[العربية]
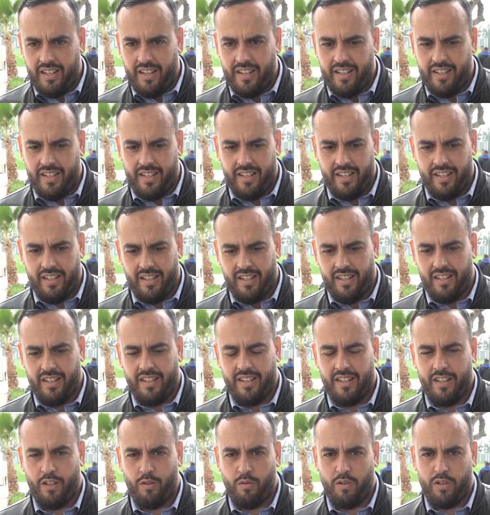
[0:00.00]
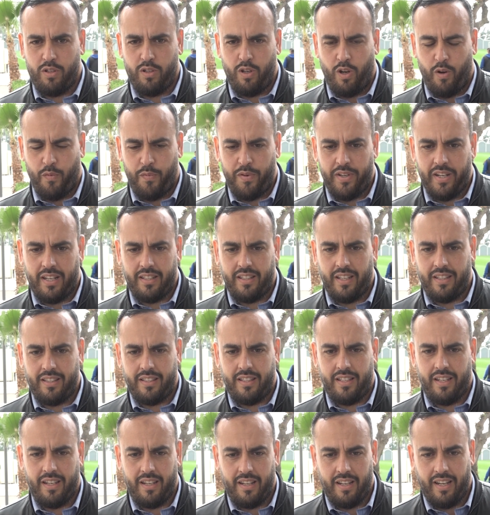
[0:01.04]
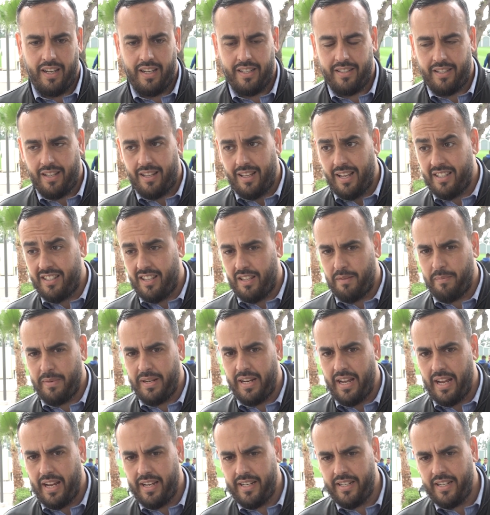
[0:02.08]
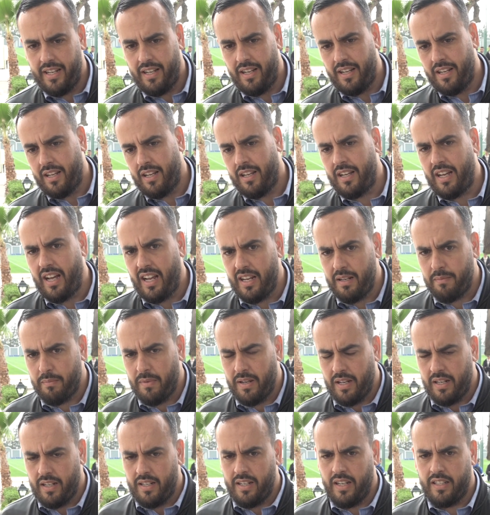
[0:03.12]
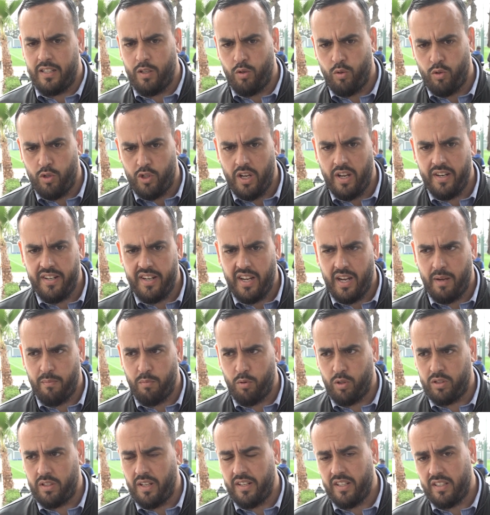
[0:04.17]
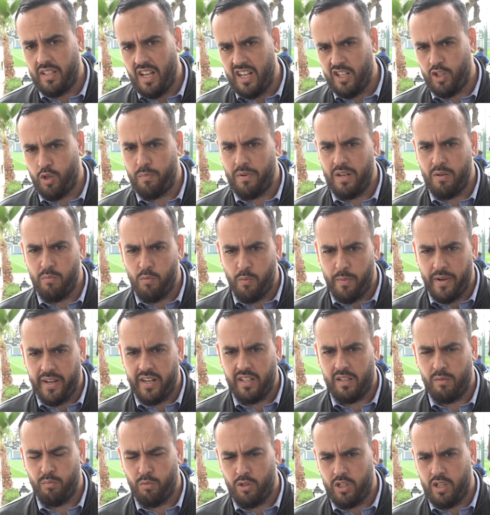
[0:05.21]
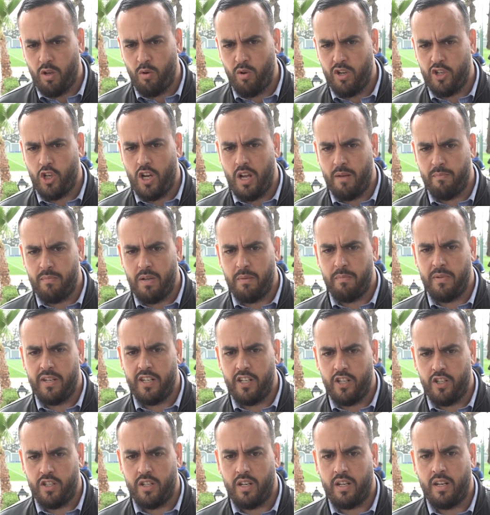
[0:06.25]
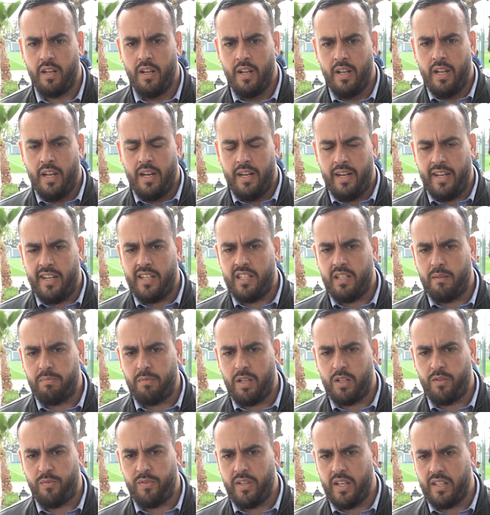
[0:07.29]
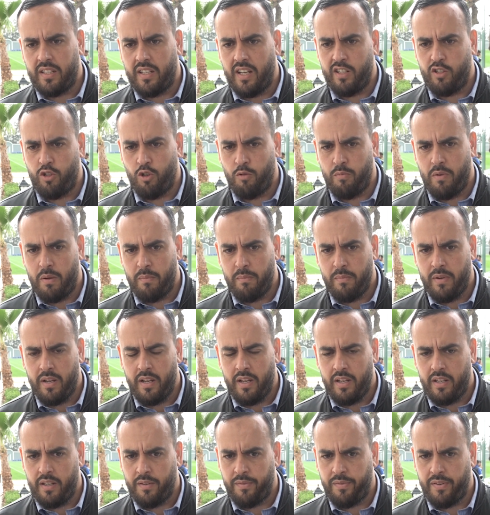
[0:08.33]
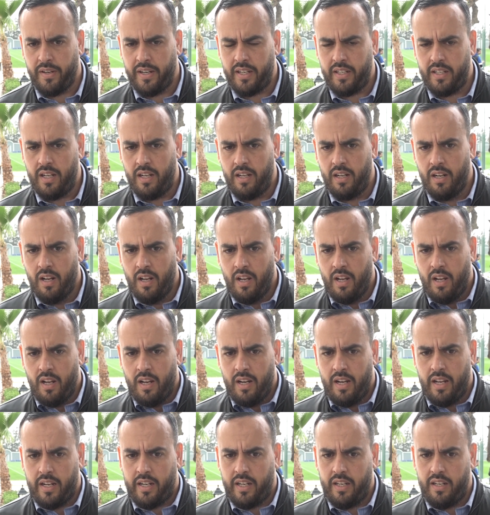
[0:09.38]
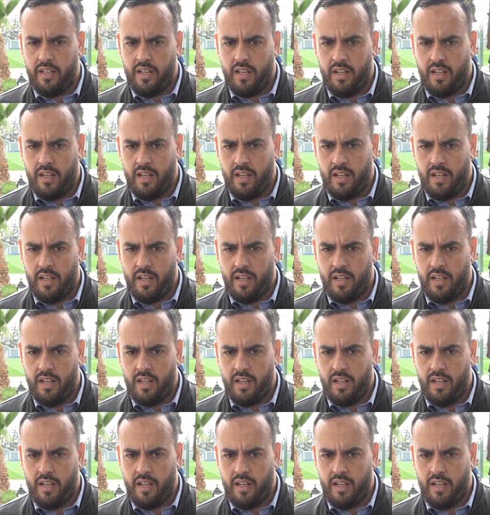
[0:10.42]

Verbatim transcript: يعني الندوة الصحفية أخذت حصة الأسد منها هي قائمة التي وجهها الناخب الوطني تحسبا لمباراة المزدوجة أمام النيجر لحساب تصفية كأس أمم إفريقيا لكن